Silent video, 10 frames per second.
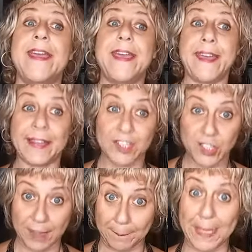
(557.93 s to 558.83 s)
ela
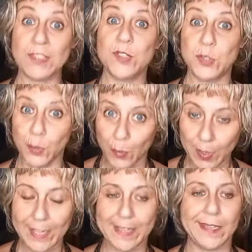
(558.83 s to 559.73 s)
já
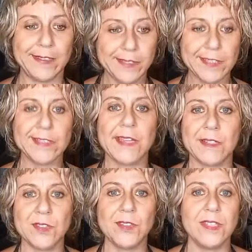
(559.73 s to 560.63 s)
passou aí dos
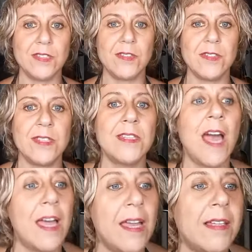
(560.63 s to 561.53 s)
Estados Unidos e
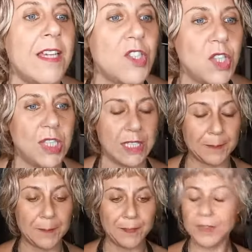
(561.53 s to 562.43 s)
da, da
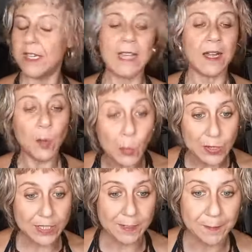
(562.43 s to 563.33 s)
China e da
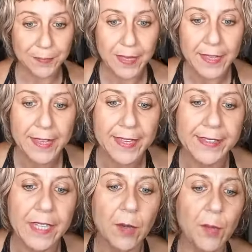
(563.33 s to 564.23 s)
Rússia.
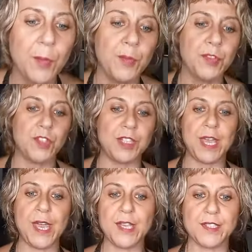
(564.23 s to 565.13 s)
Então, os
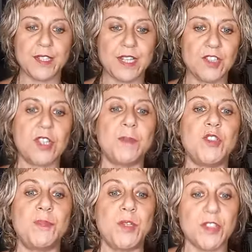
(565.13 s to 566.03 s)
chineses, eles chamam
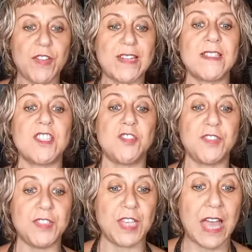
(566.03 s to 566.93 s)
de biosferas
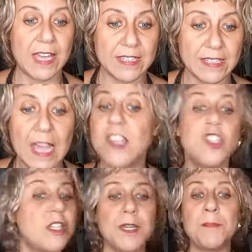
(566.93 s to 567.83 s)
artificiais,
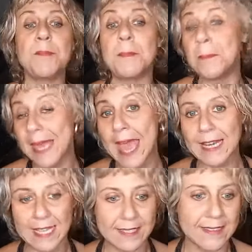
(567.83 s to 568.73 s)
de
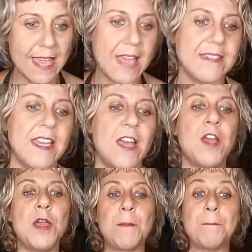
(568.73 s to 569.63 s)
BLSS, é
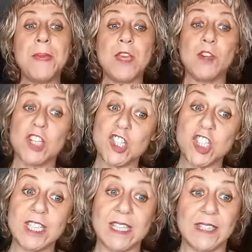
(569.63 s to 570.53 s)

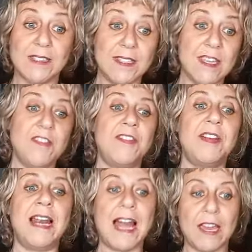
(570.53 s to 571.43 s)
Bioregenerative
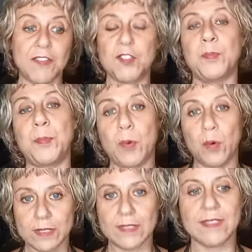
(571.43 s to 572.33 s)
Life
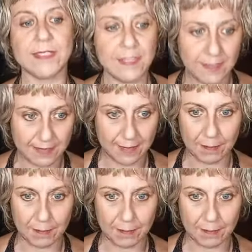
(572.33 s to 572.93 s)
Support System,